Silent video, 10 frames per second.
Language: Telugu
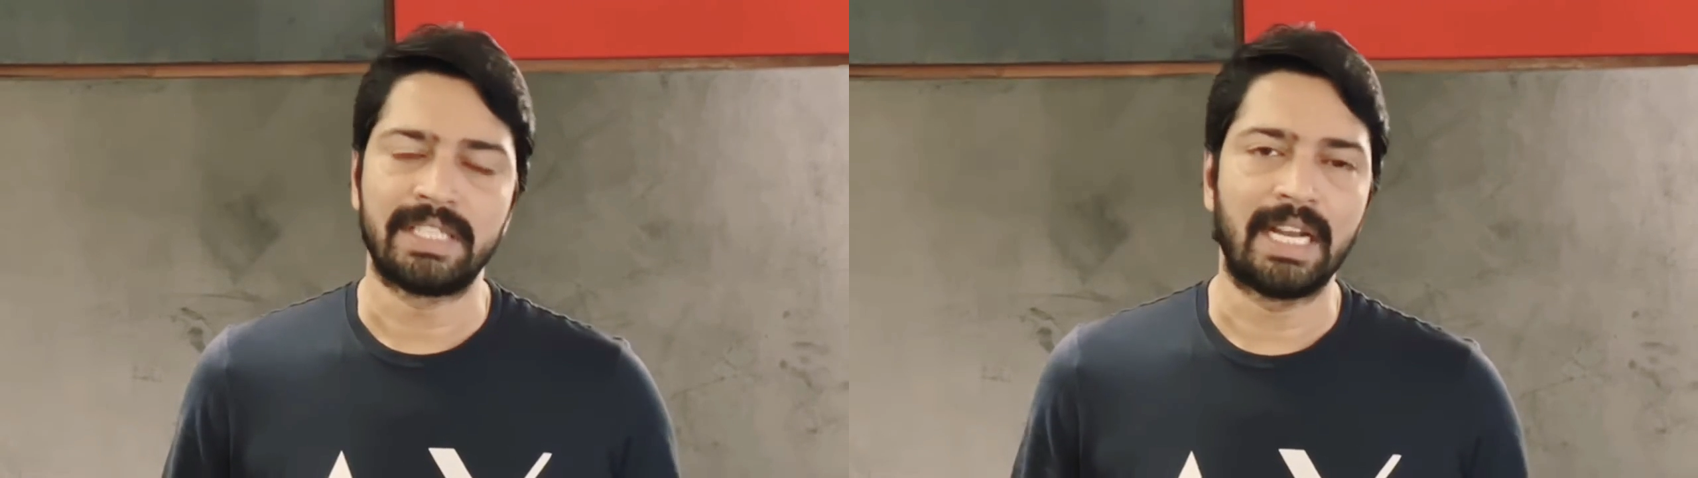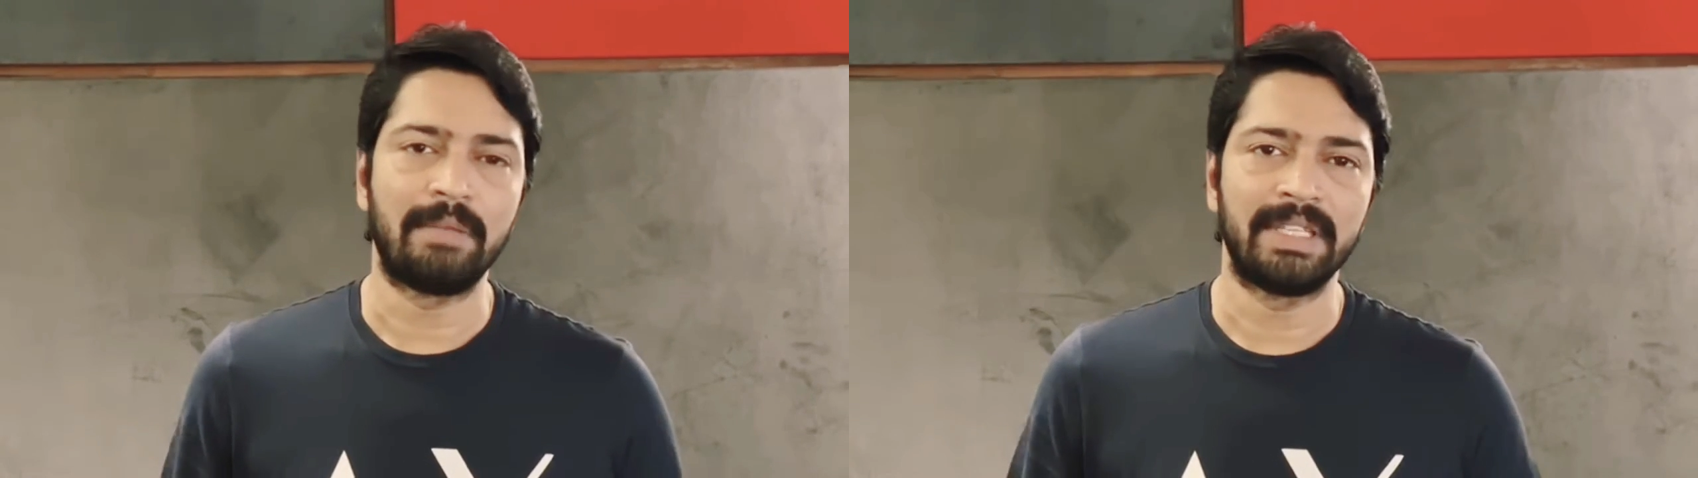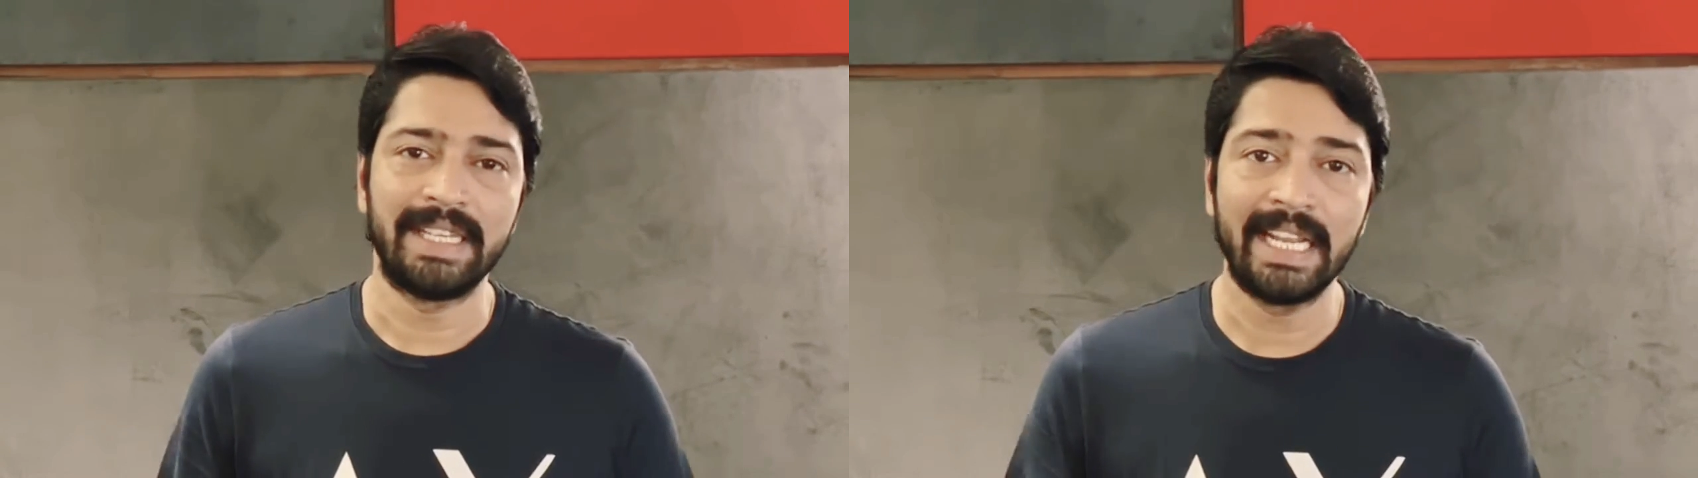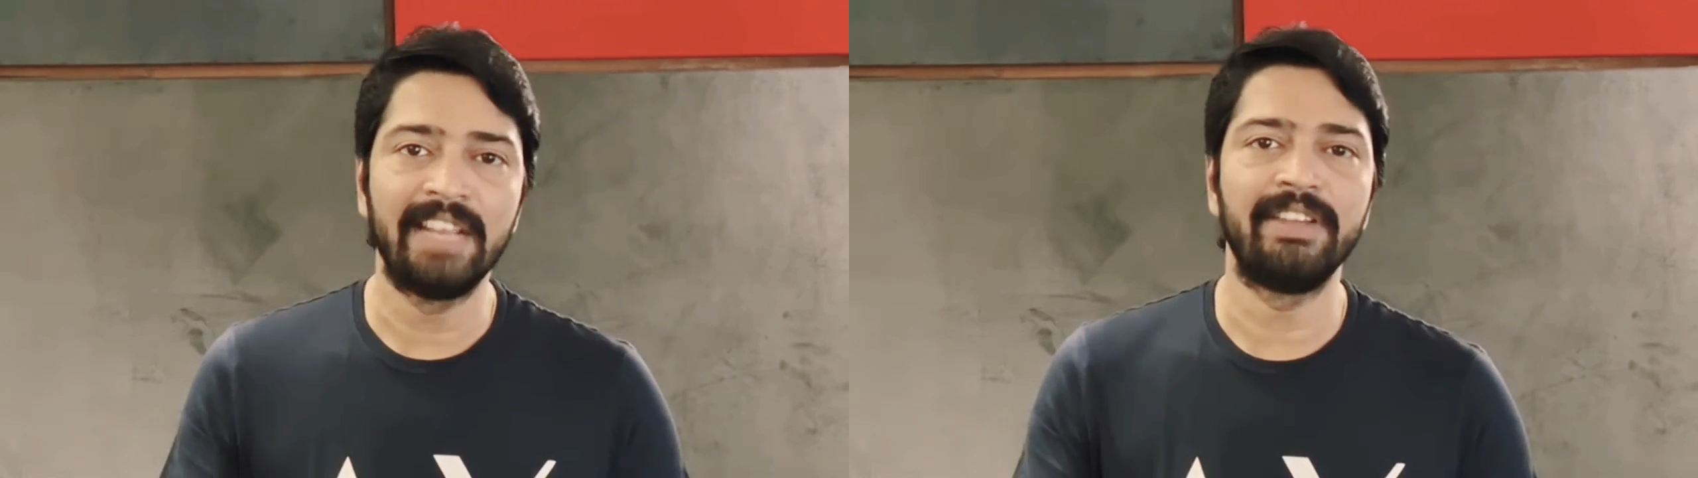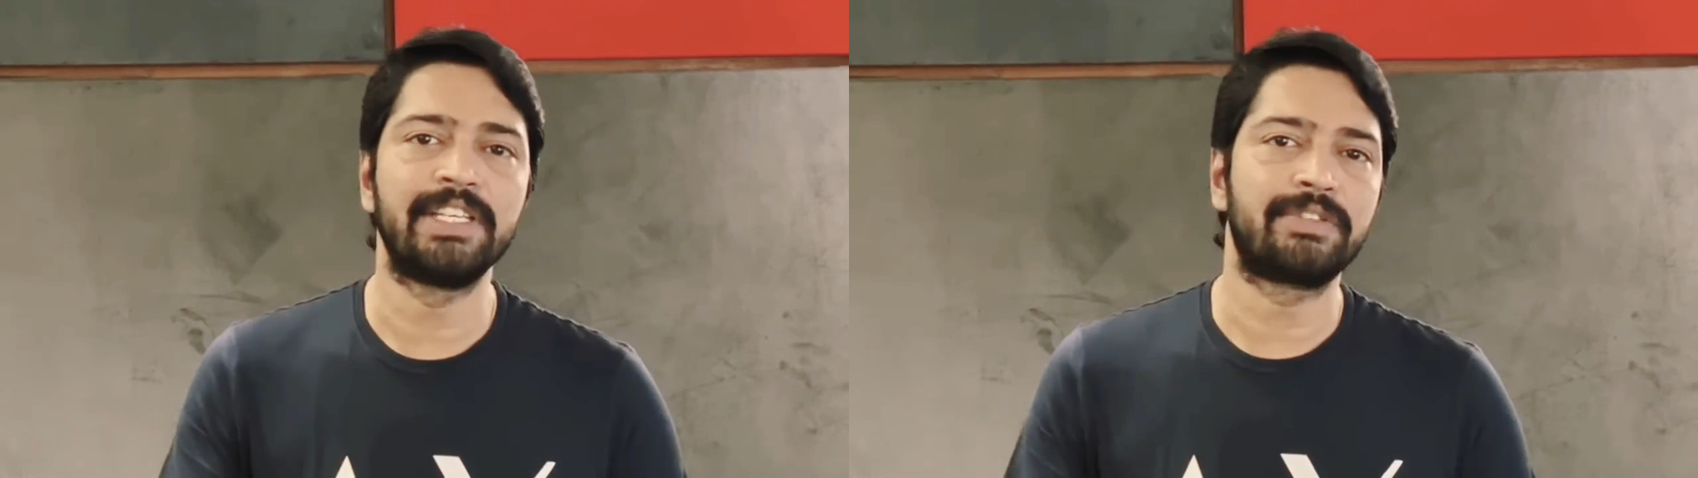చాలామంది
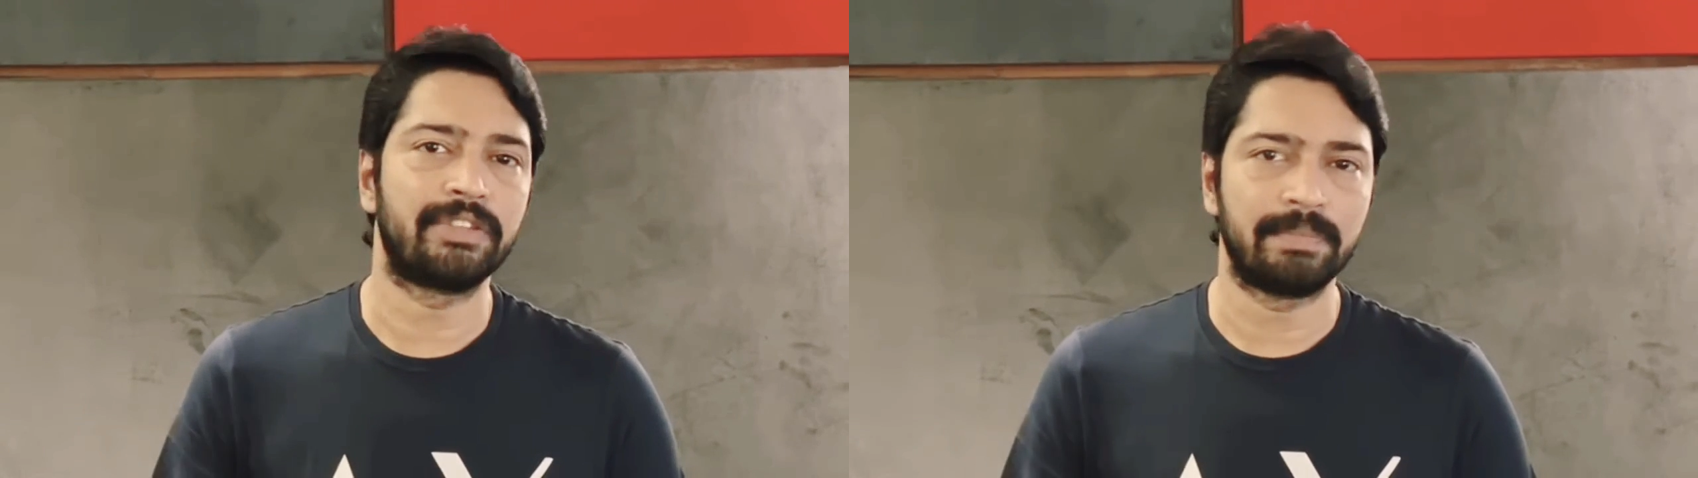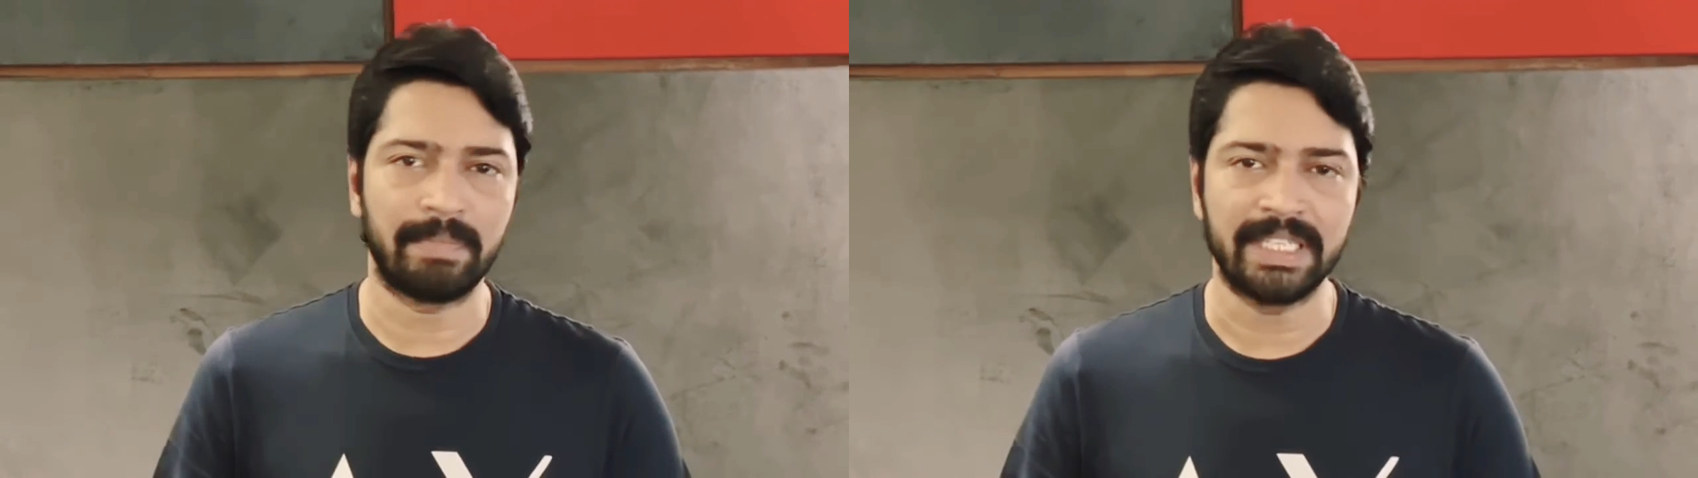డైలీ వేజెస్ కోసం